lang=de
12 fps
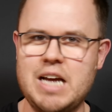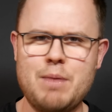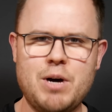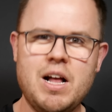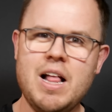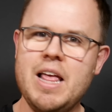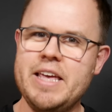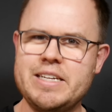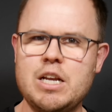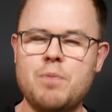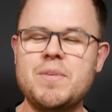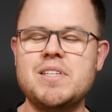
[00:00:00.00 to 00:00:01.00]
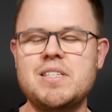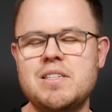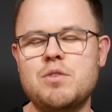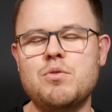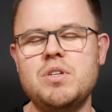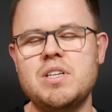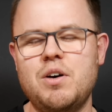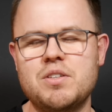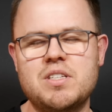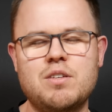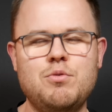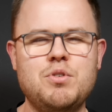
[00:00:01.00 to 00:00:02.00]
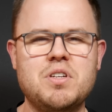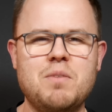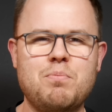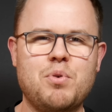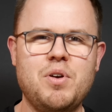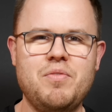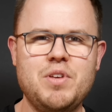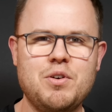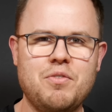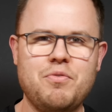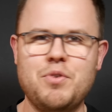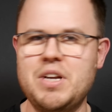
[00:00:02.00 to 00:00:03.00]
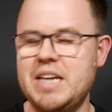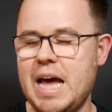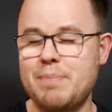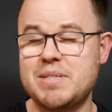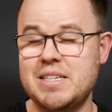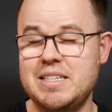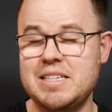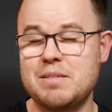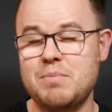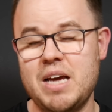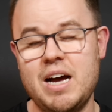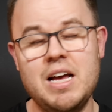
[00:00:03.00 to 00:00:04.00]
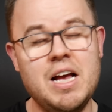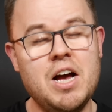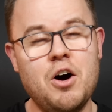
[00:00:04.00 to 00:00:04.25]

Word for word: Aber ich glaube, das ist eine durchaus gute Preview für den Herbst in diesem Jahr.